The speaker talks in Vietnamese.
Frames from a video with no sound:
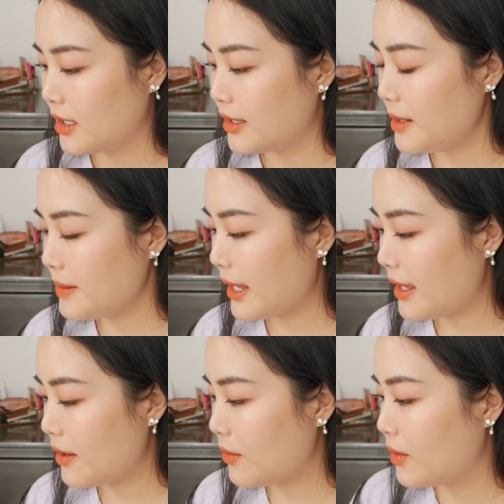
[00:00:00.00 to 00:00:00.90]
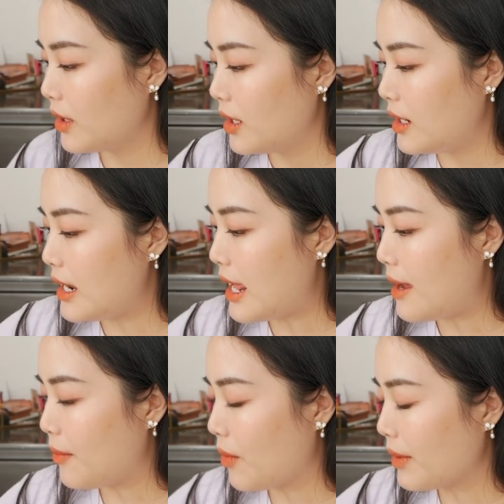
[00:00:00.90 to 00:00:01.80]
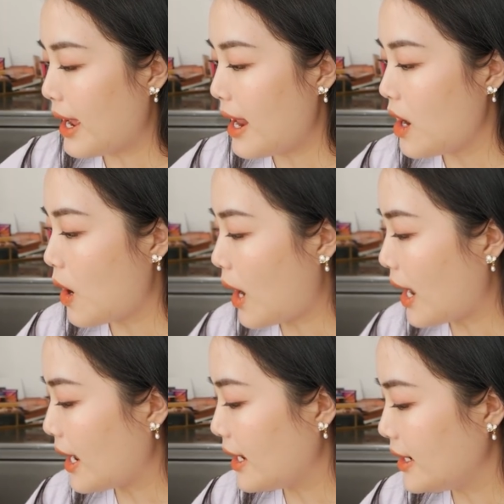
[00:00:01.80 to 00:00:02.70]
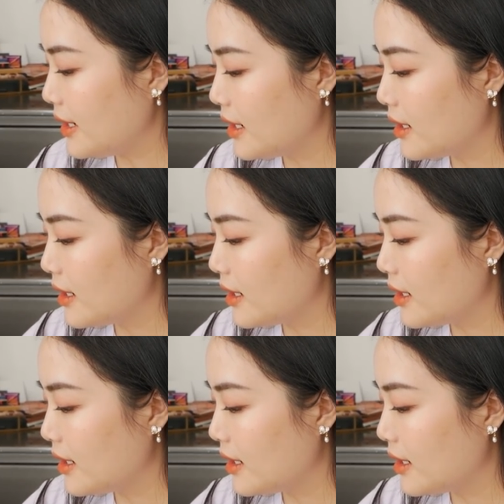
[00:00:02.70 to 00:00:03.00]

Tiếp theo là một cái loại